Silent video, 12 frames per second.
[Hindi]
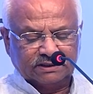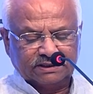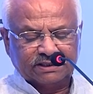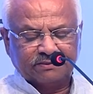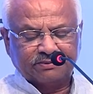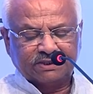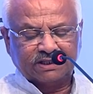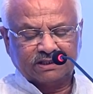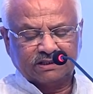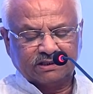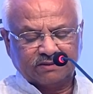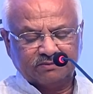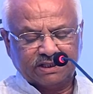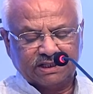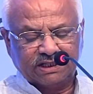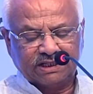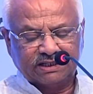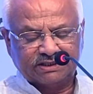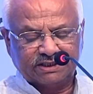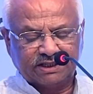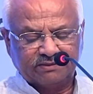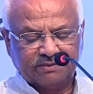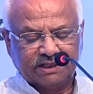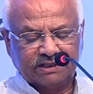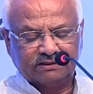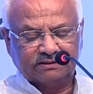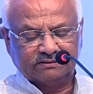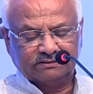रिसेप्शन कमिटी के चेयरमैन